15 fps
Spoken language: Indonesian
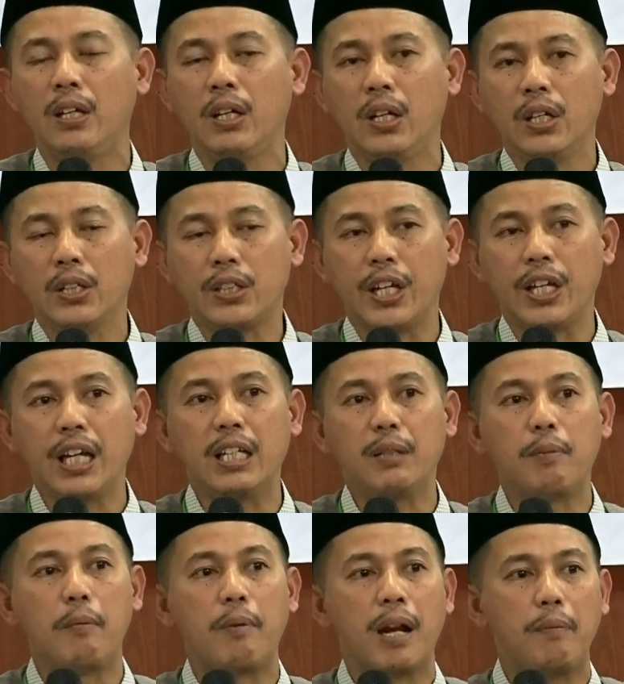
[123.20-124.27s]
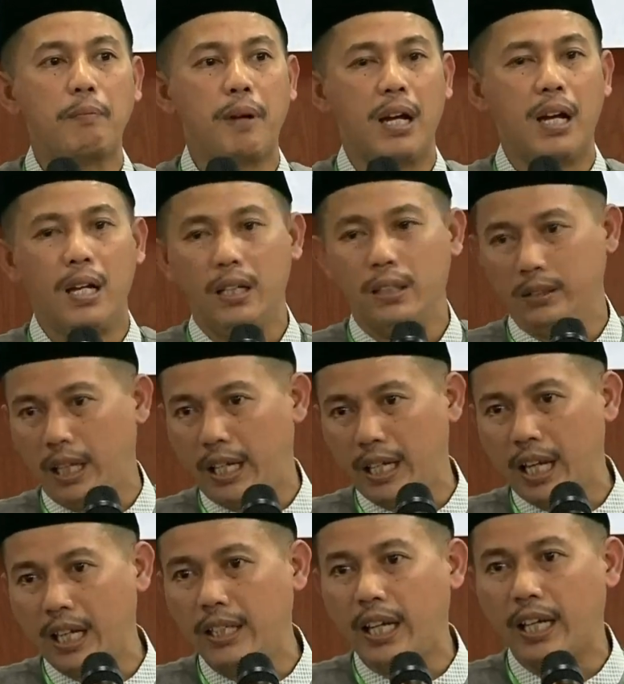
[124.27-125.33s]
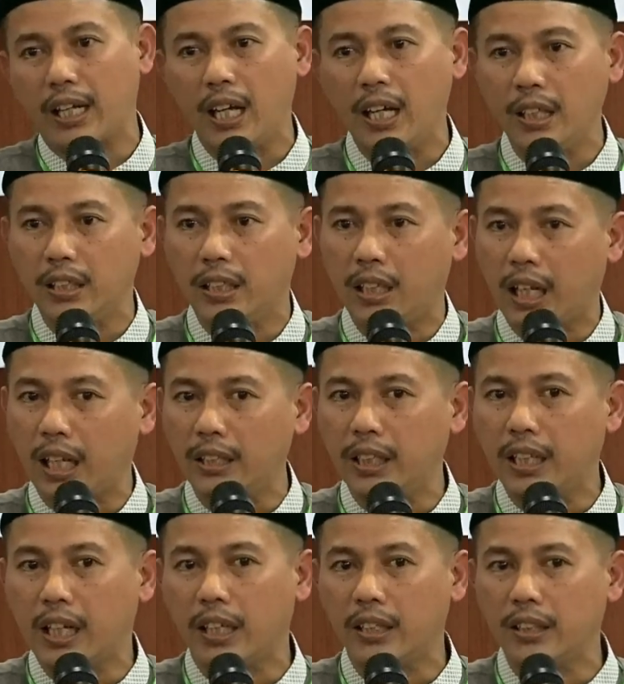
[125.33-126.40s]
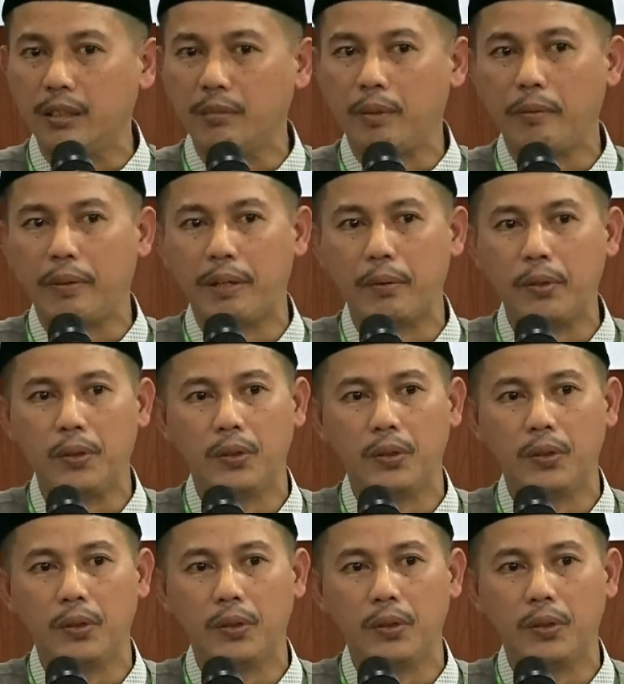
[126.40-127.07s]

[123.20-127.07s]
sehingga di beberapa daerah-daerah di ranting-ranting Bapak Ibu